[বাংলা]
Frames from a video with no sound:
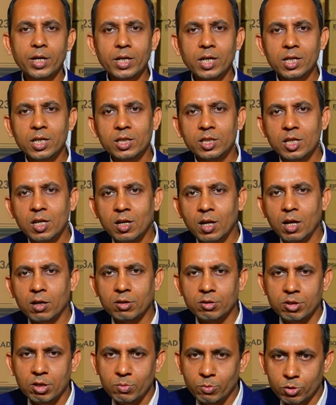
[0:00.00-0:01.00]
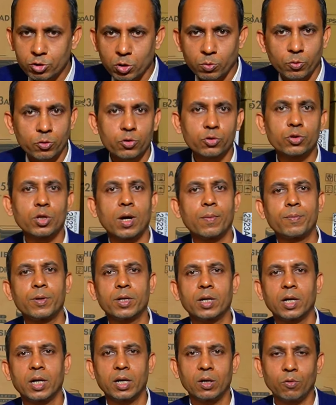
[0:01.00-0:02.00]
আর এখানে তিন লাখ তিন বছর পর্যন্ত
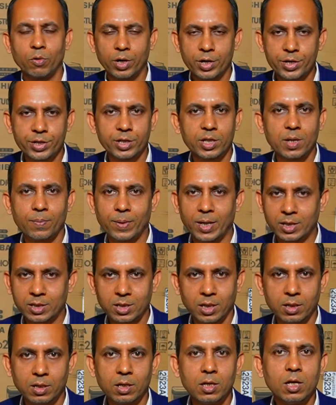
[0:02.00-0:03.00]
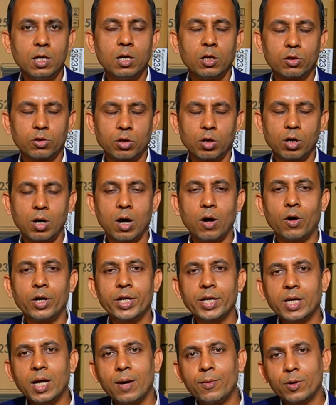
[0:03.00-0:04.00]
আপনারা ওয়ারেন্টিটা পাচ্ছেন তো
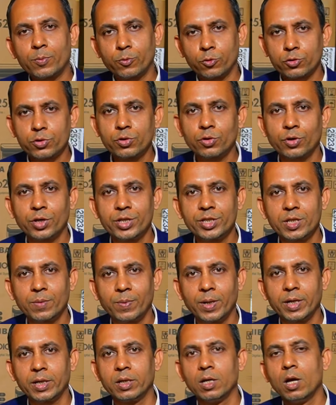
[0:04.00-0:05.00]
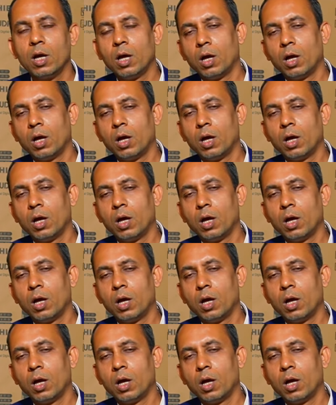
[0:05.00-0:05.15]
অনেকে আবার প্রশ্ন করেন যে ভাই